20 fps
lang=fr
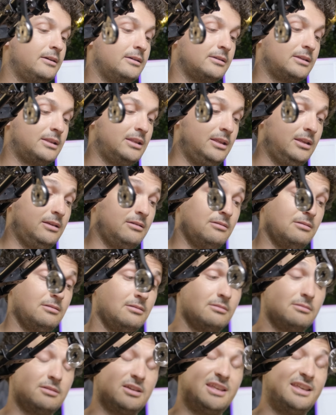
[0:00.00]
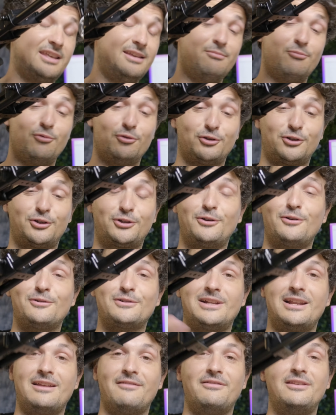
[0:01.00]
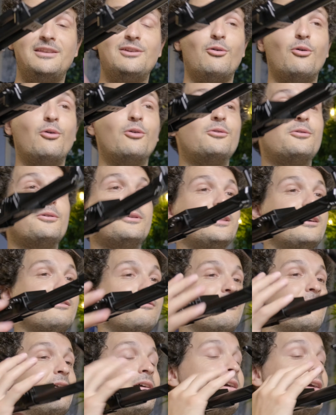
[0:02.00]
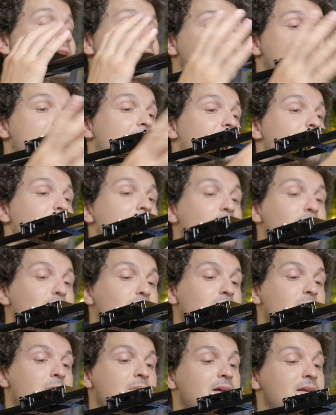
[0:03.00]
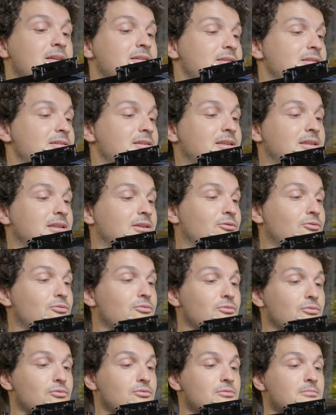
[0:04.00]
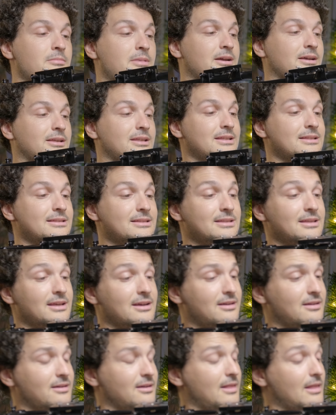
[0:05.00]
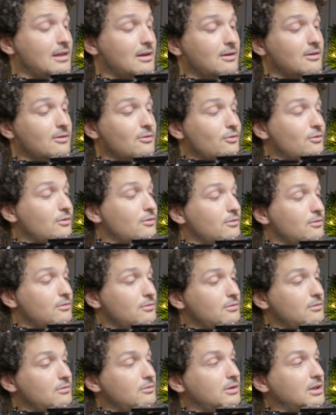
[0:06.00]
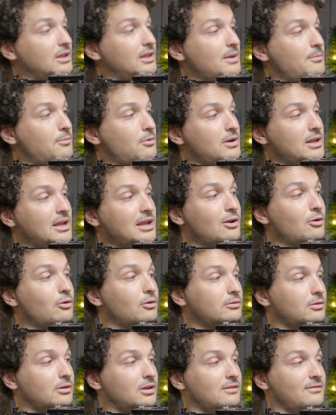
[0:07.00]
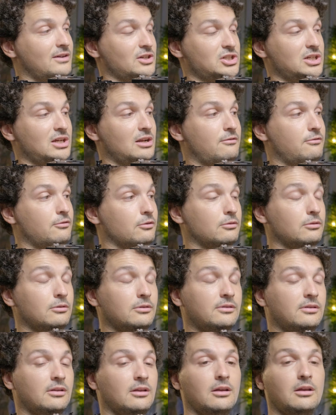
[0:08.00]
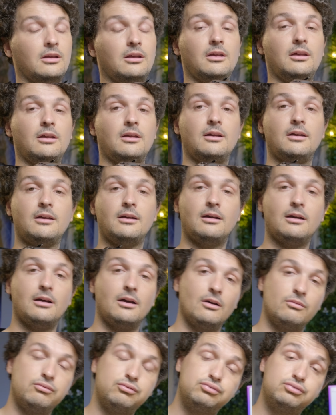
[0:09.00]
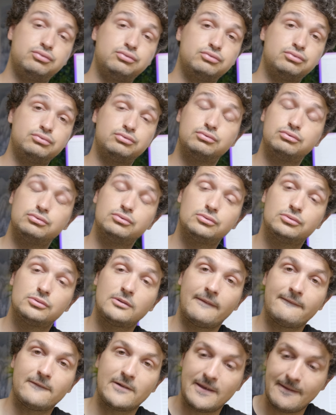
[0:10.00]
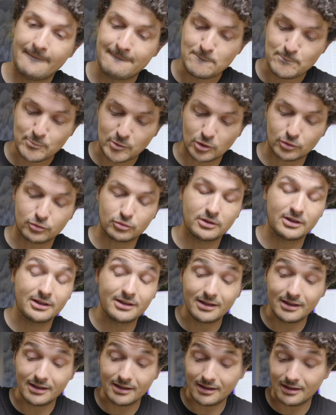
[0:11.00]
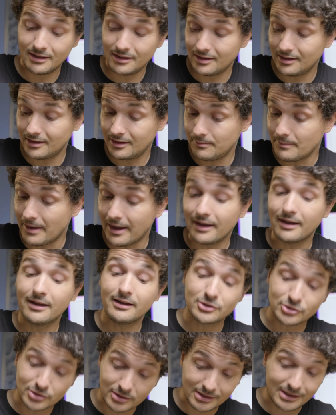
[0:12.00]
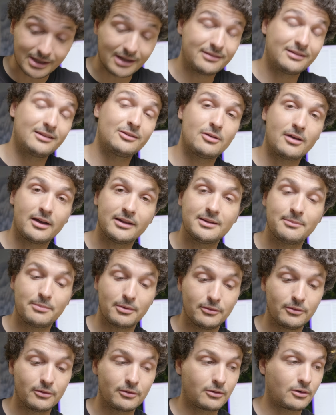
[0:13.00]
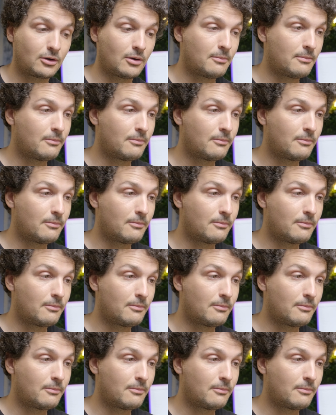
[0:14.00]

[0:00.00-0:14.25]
qui, qui me change la vie, au lieu d'avoir bah, une main une main qui tient euh, le, kit épaule et l'autre qui va gérer le focus, euh, vous voyez, quand on est des ben, jeunes réalisateurs indépendants comme